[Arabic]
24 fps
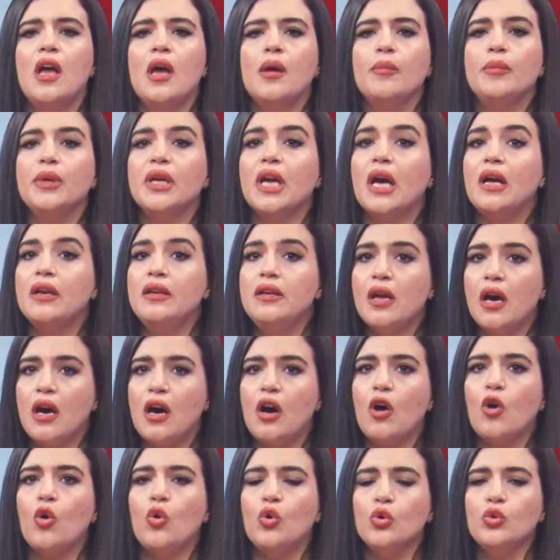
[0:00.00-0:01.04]

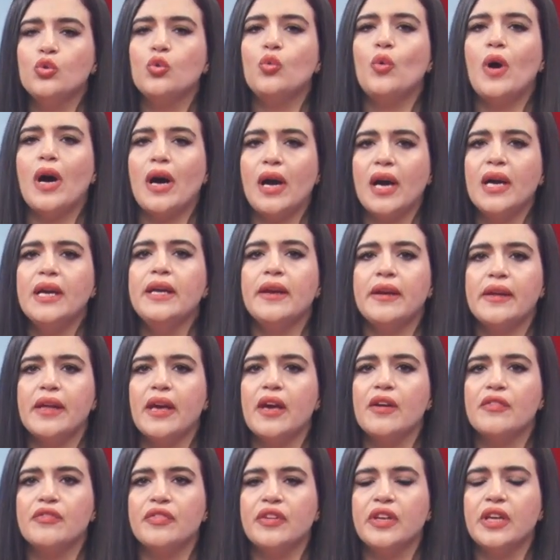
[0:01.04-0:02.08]
بأنها خطوة غير
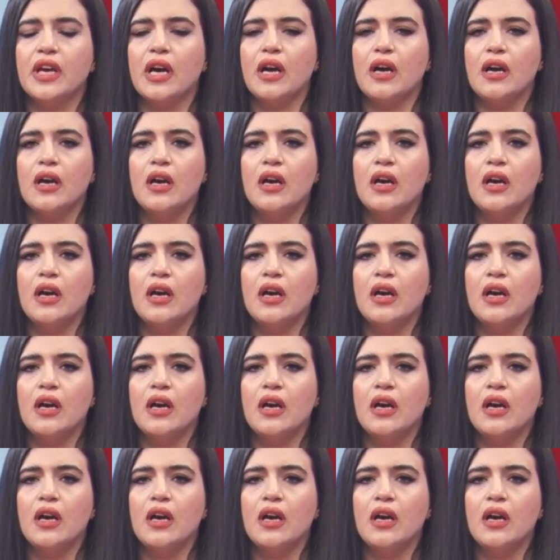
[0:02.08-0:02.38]
كافية